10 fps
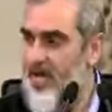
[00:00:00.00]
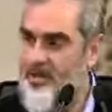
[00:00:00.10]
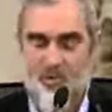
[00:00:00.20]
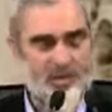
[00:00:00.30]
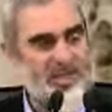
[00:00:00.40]

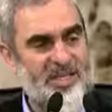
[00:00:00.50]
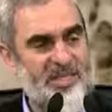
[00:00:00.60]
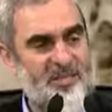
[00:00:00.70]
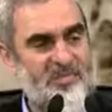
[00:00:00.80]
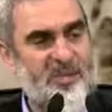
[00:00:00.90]
daha
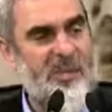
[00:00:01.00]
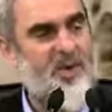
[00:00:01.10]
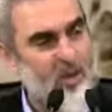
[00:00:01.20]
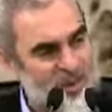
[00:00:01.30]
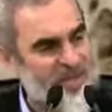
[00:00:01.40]
sonraki
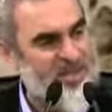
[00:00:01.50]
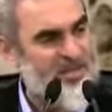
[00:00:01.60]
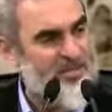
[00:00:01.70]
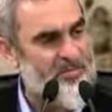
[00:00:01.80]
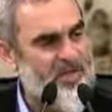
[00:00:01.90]
isimleriyle
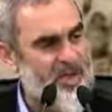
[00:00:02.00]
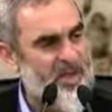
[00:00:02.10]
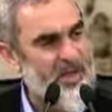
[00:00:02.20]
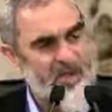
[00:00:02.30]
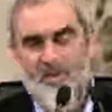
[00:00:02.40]
komünizm,
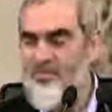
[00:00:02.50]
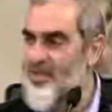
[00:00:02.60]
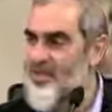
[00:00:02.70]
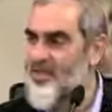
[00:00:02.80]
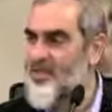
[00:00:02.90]

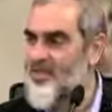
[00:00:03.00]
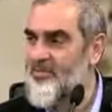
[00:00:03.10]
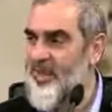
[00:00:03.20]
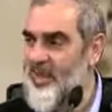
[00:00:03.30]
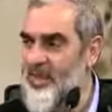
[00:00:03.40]
şimdiki
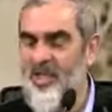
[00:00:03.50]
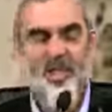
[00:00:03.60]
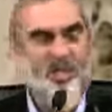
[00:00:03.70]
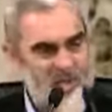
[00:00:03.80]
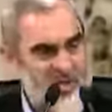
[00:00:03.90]

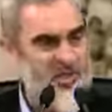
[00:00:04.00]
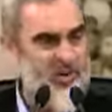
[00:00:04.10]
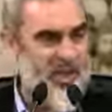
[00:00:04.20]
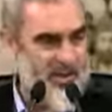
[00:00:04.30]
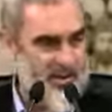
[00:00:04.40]
isimleriyle
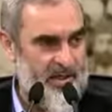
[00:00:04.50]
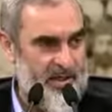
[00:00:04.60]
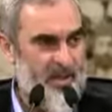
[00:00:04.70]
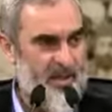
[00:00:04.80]
hiçlik olan